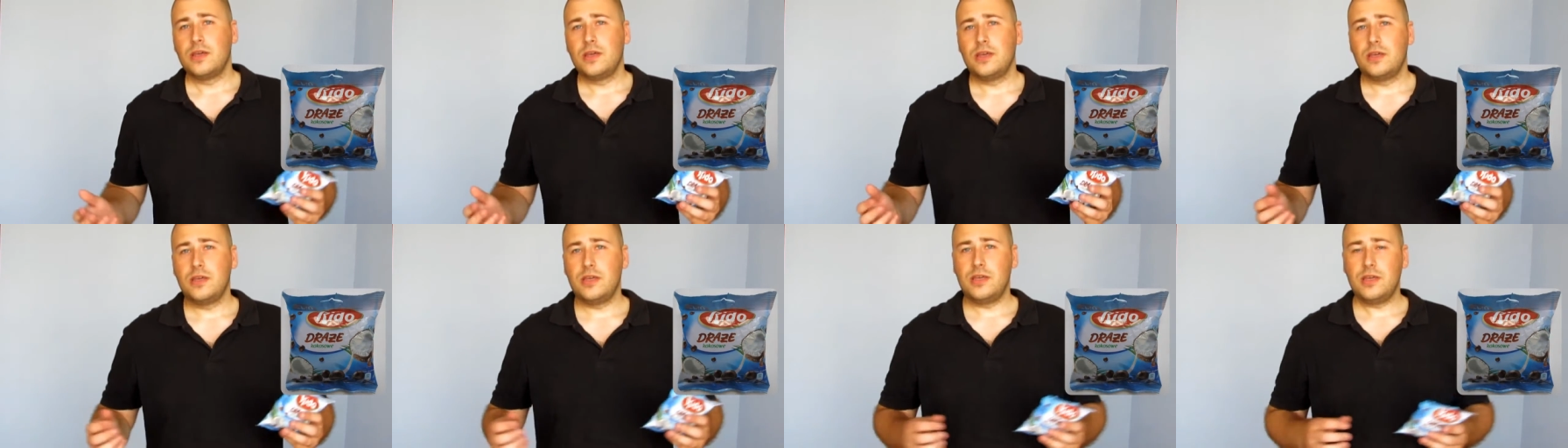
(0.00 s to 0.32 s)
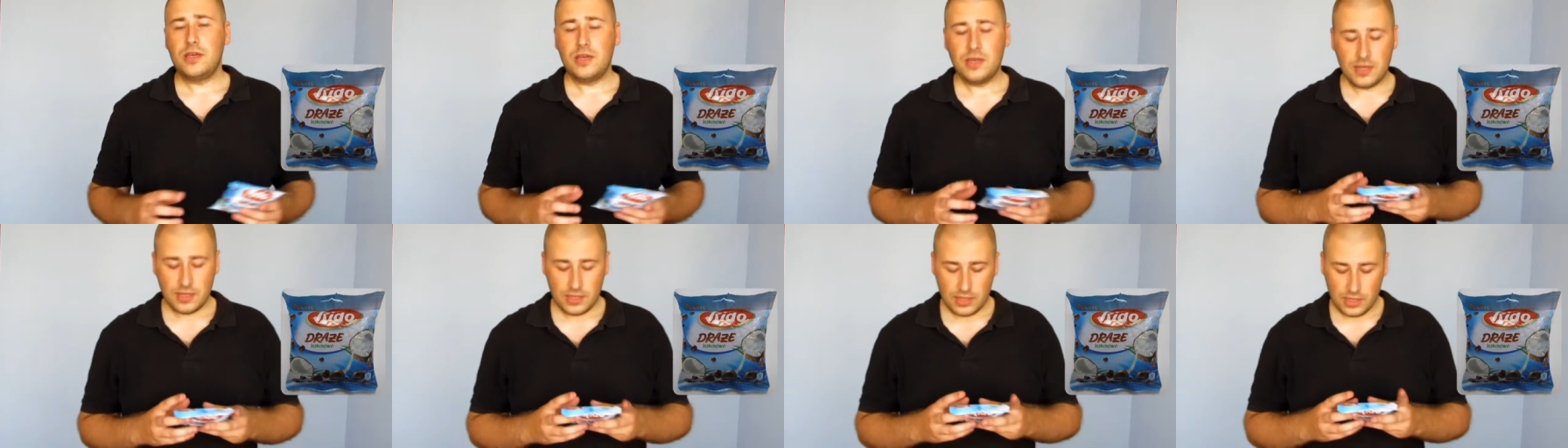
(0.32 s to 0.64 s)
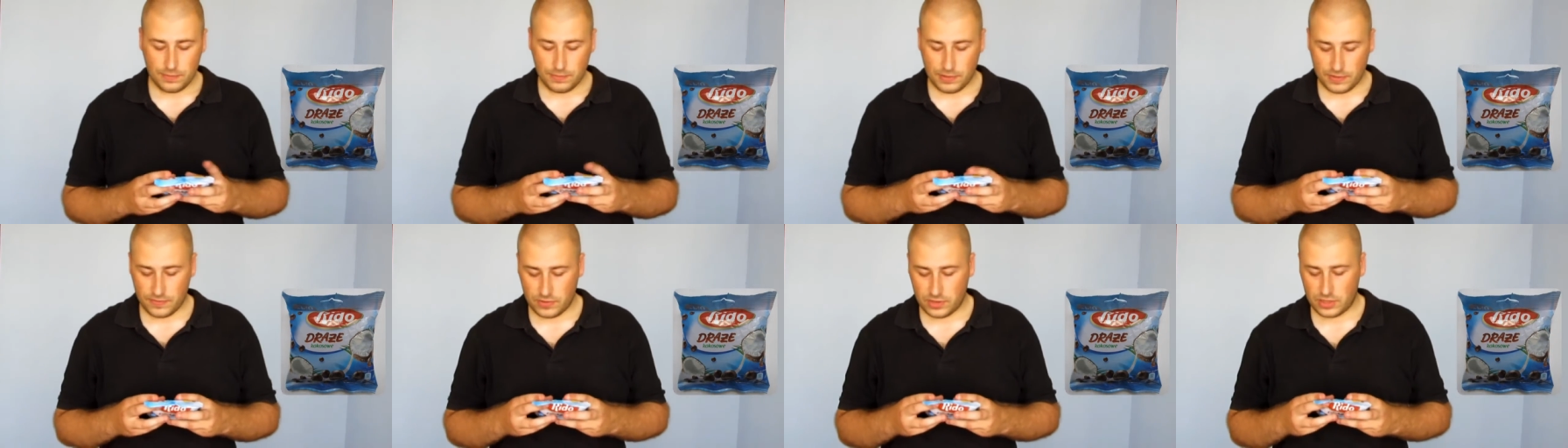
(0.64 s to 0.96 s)
i na
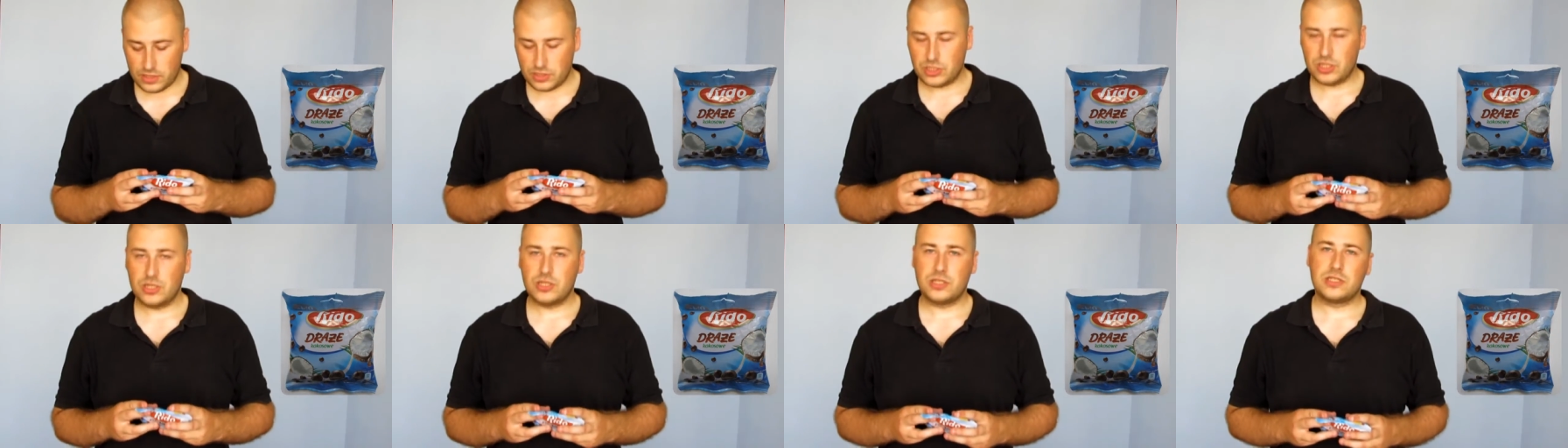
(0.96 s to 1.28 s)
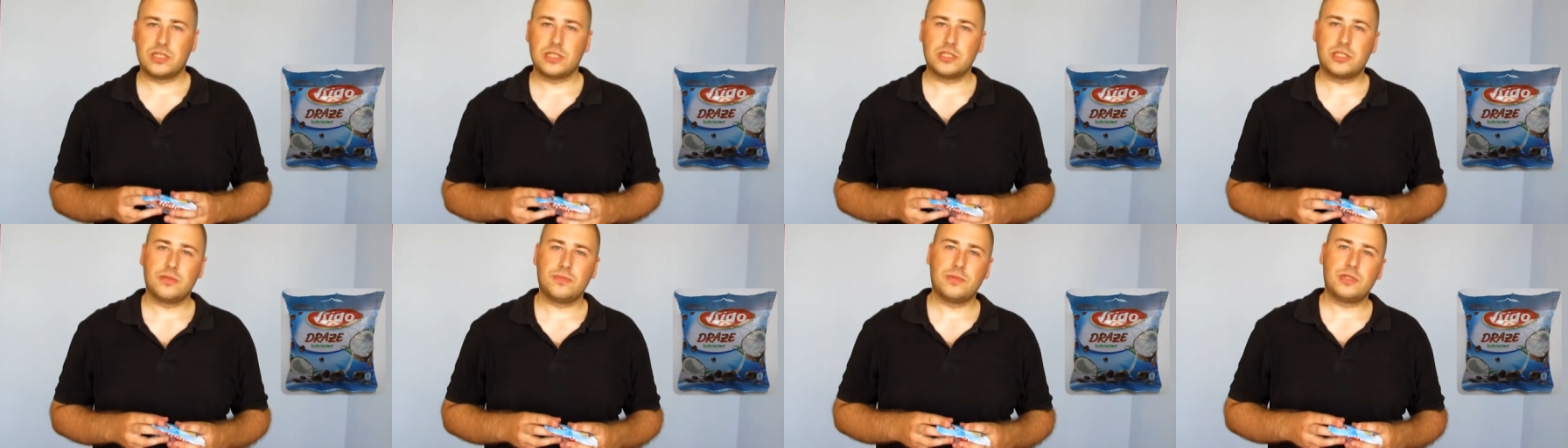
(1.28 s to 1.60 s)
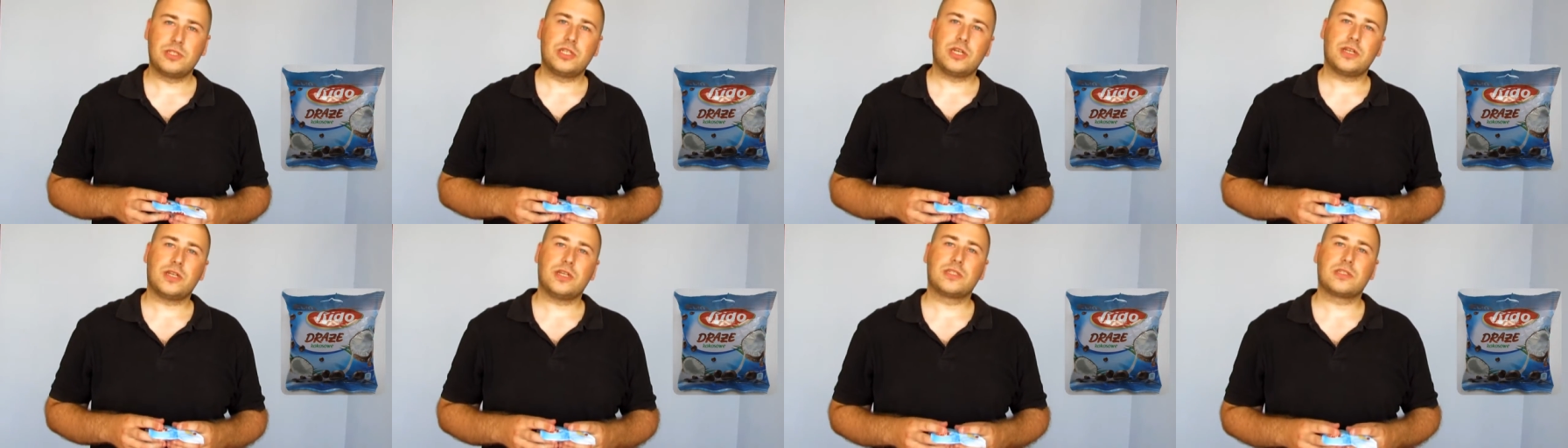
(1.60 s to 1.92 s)
pewno jeżeli chcecie
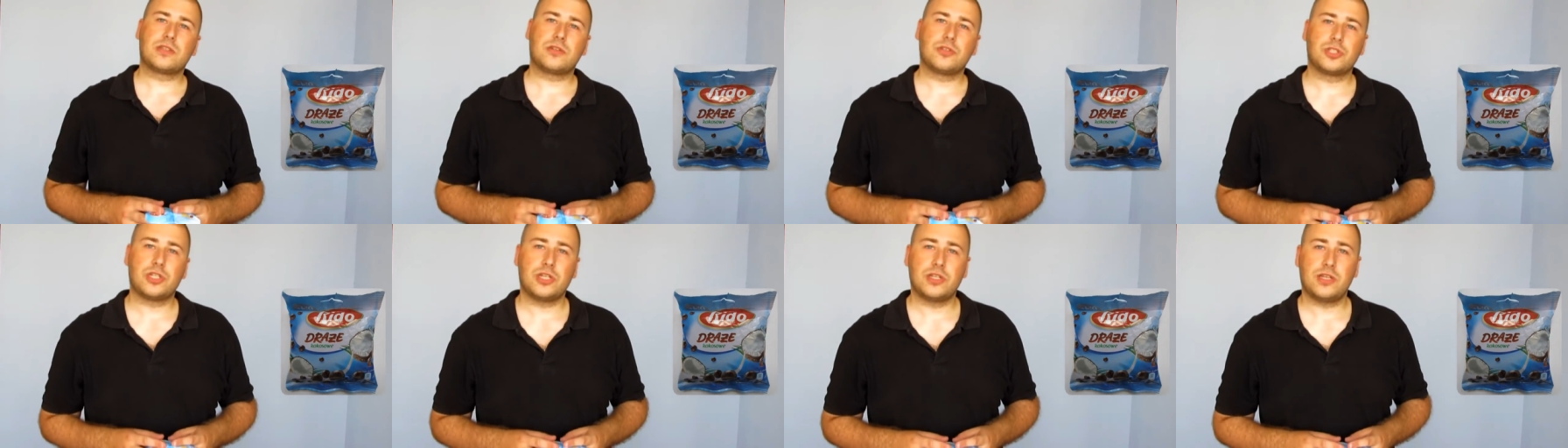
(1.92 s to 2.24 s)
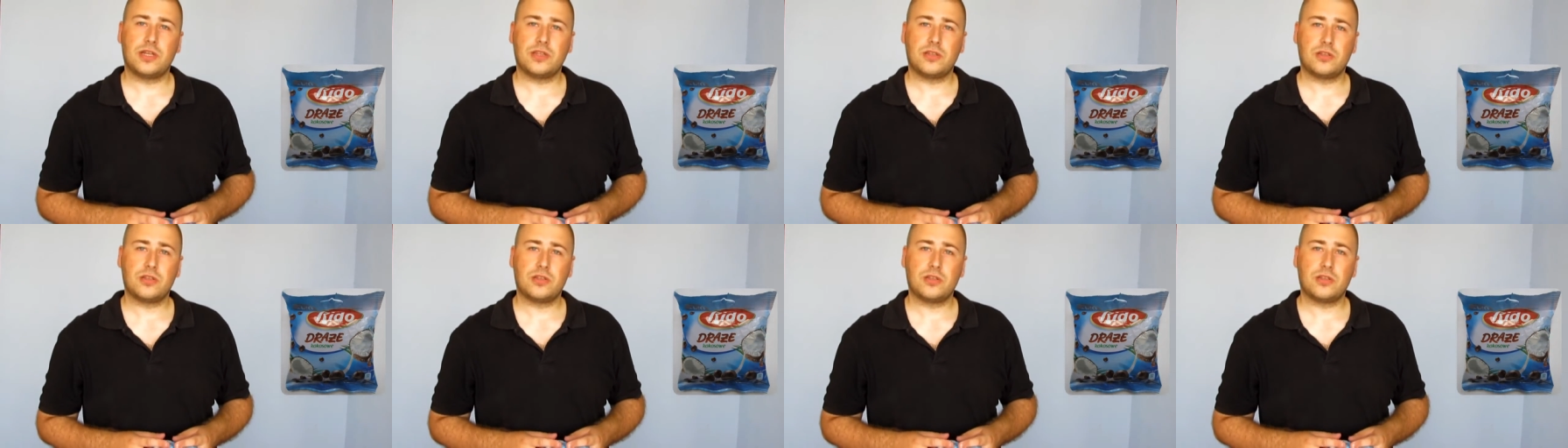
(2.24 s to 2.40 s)
mieć jakieś schorzenia,